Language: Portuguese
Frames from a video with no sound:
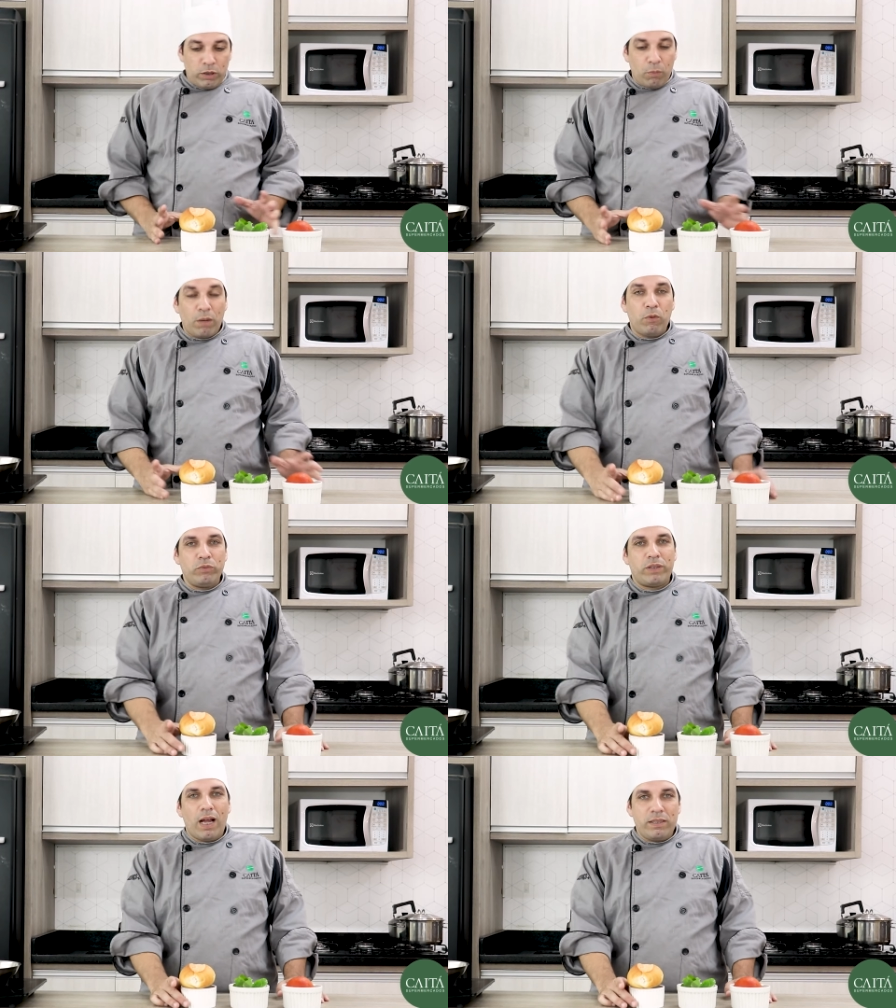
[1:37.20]
então para a
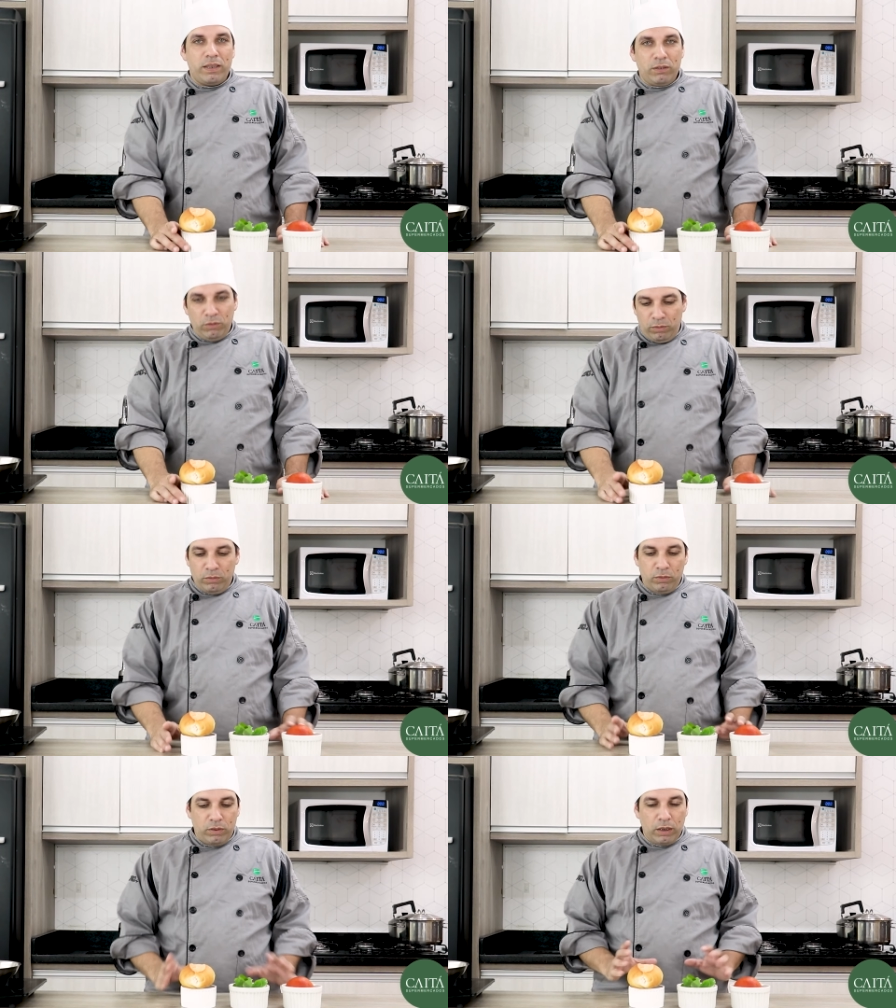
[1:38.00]
montagem do,
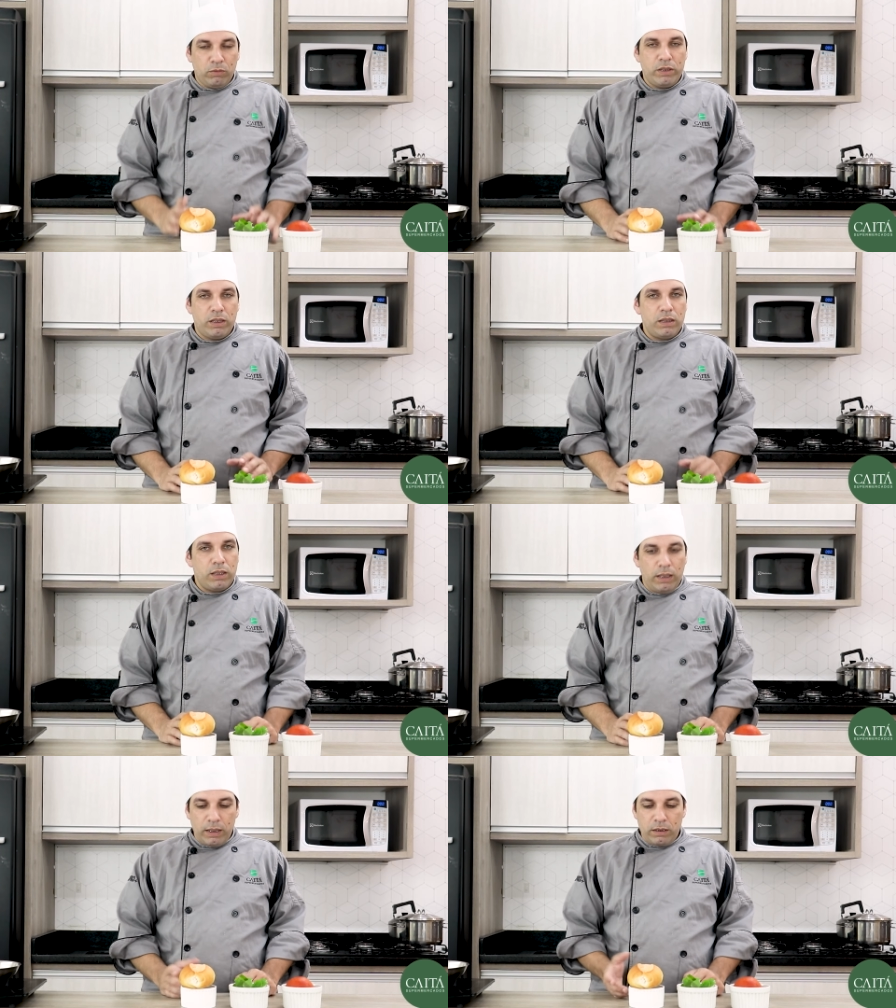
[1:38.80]
do sanduíche de
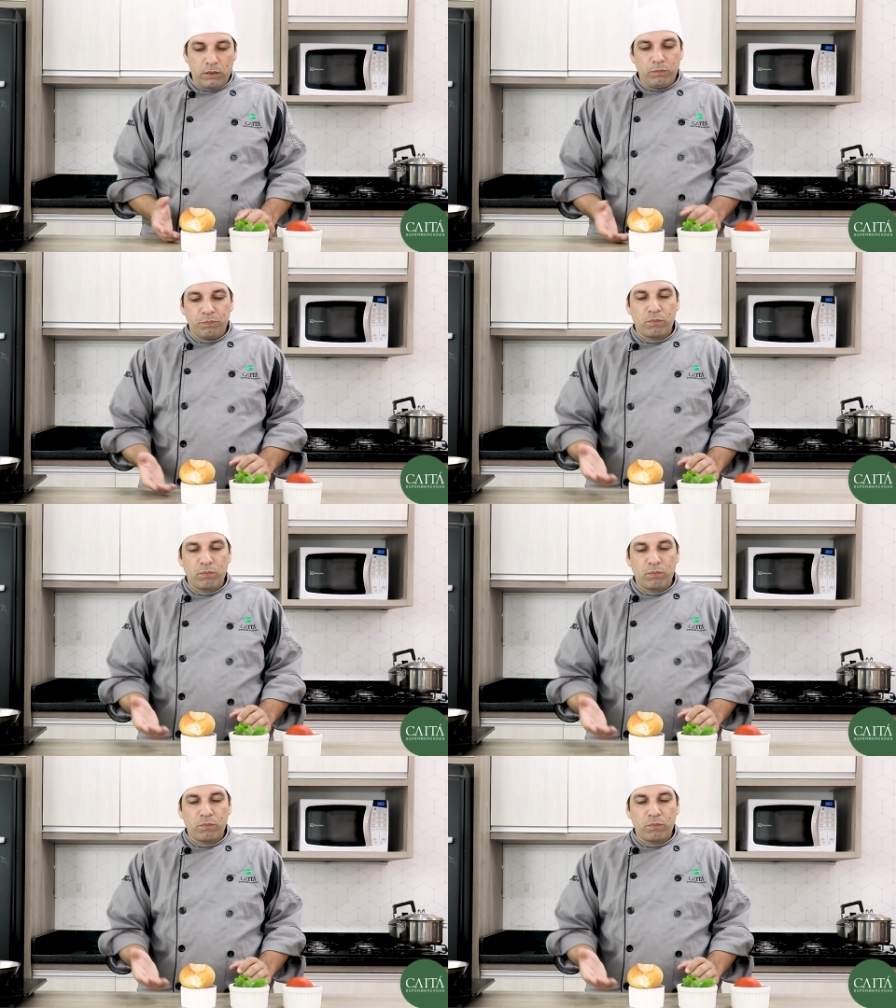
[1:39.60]
schnitzel.